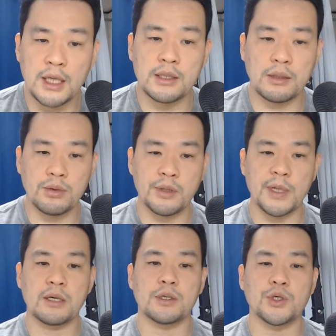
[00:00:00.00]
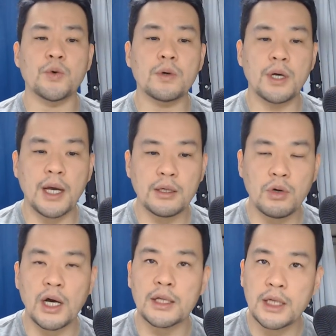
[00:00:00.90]
例えば、教会を
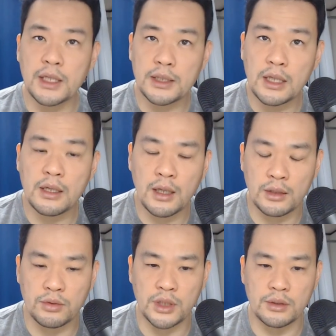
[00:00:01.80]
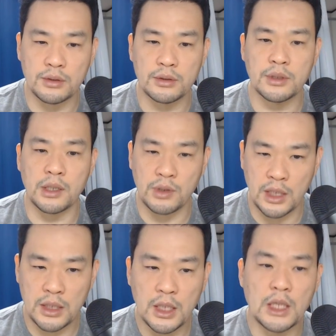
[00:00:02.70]
離れたカトリックなのか、
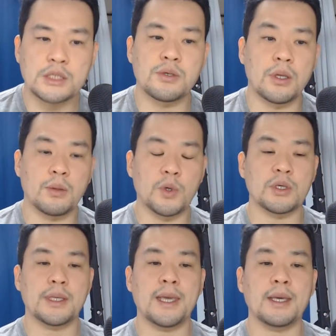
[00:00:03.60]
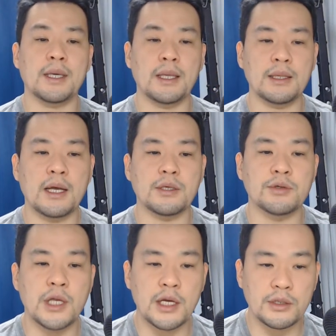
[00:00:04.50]
それとも敬虔な
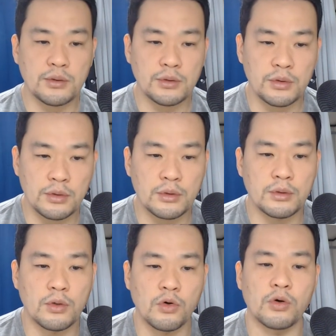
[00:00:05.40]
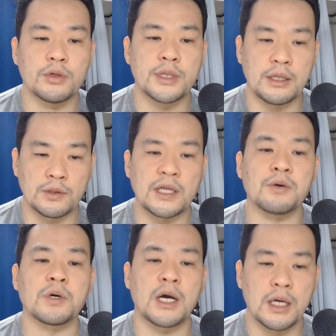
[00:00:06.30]
ユダヤ教徒の方なのだろう
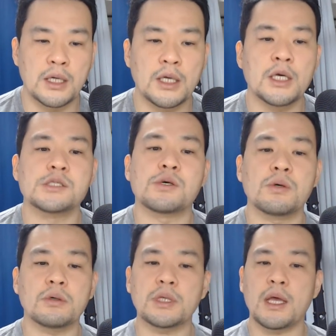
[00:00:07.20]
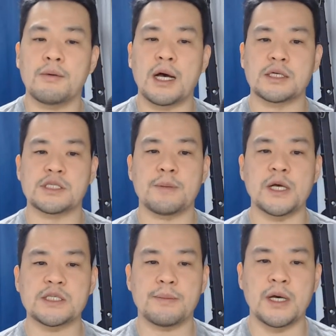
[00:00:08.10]
か。その答えは
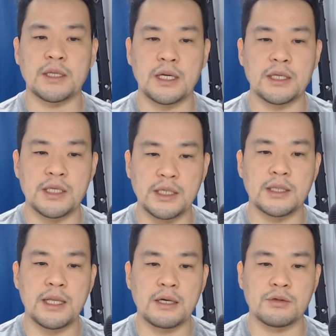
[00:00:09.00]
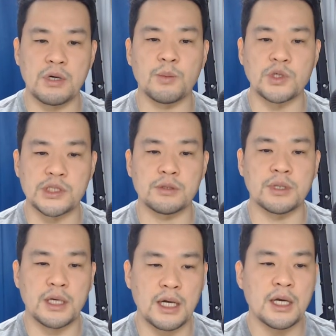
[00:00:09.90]
様々なになるのはもちろん
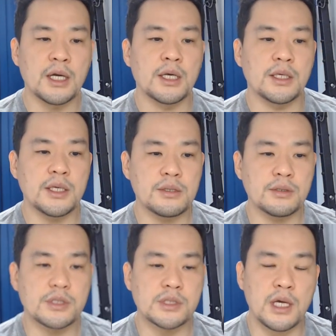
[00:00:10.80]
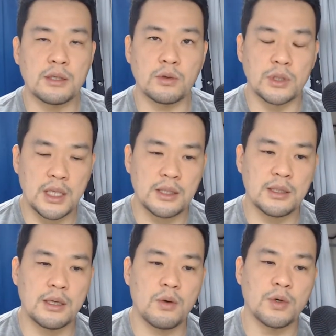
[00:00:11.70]
だが、いくつかの点
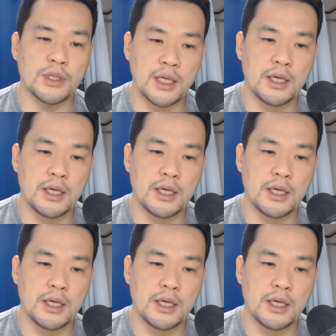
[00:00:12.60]
において、